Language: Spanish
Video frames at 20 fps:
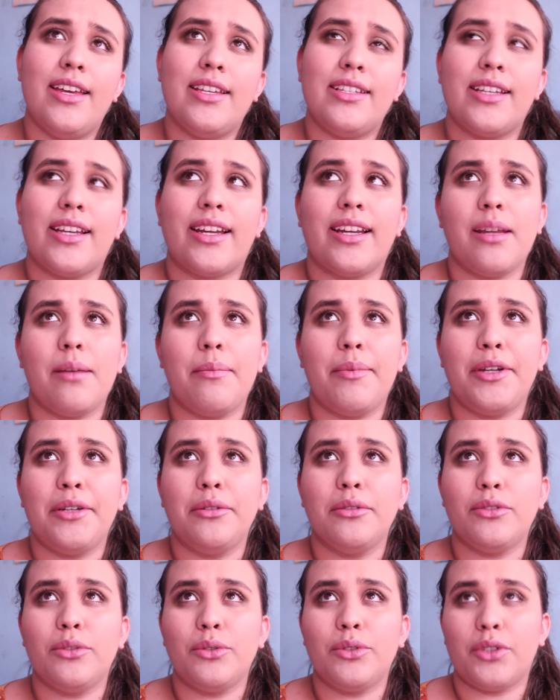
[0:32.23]
si querían ver
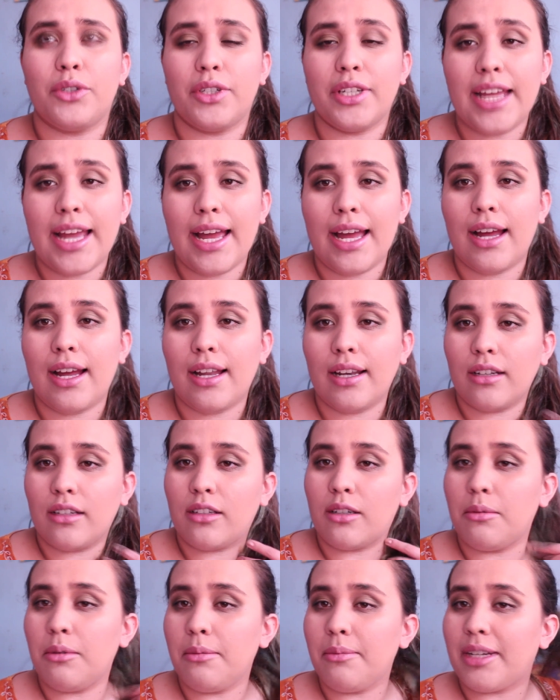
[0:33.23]
un
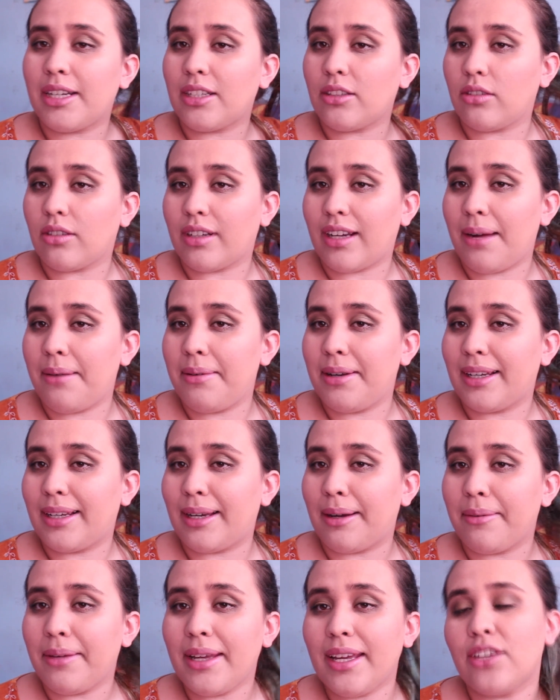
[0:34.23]
tutorial, cómo me retocaba el
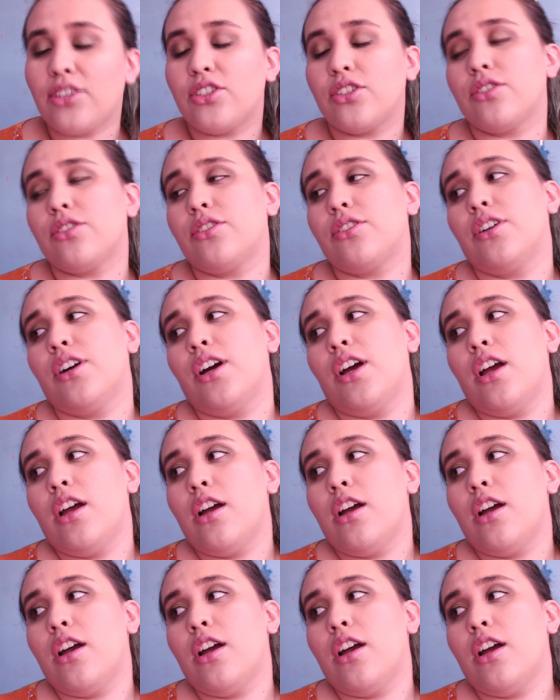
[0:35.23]
cabello